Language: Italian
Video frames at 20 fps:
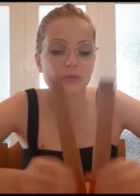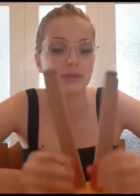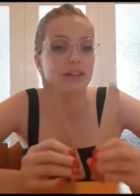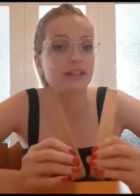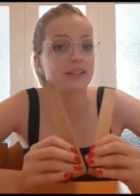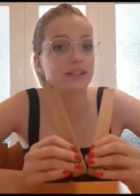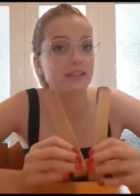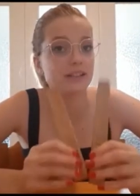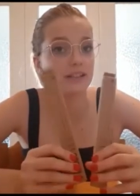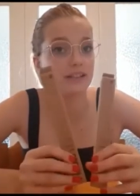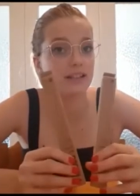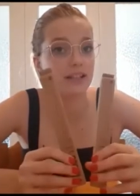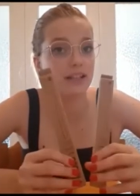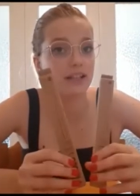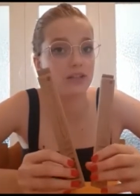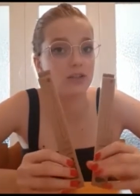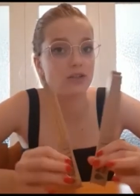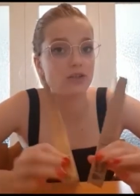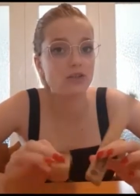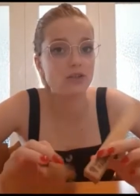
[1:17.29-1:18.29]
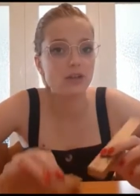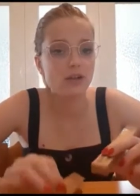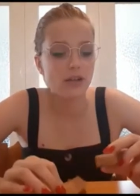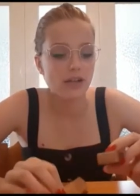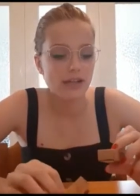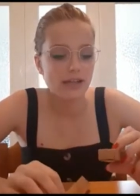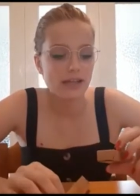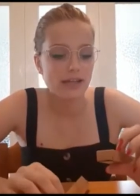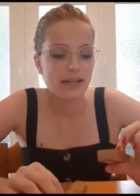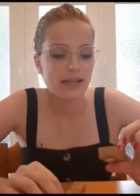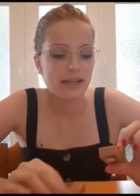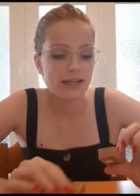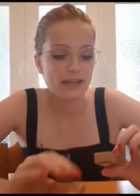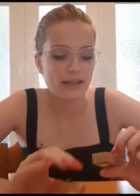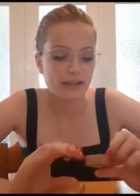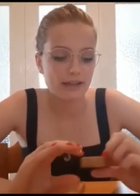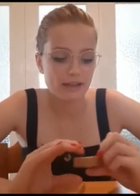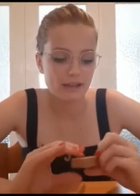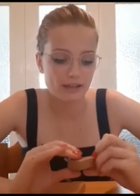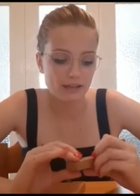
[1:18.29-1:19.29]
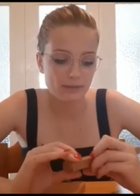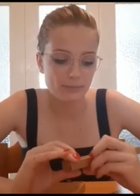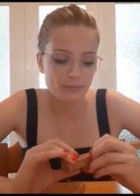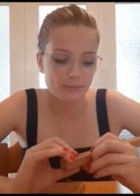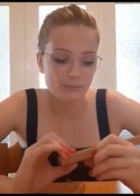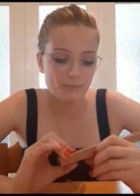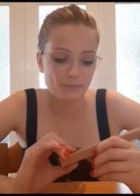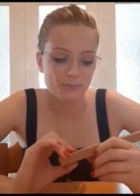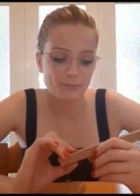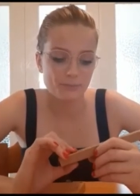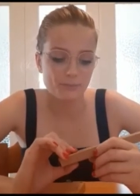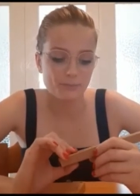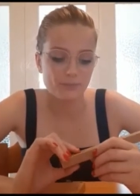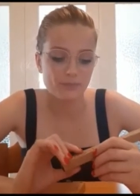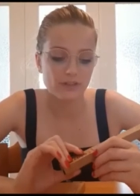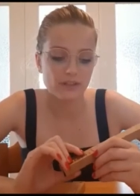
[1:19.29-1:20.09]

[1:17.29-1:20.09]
fatti in legno e, mm,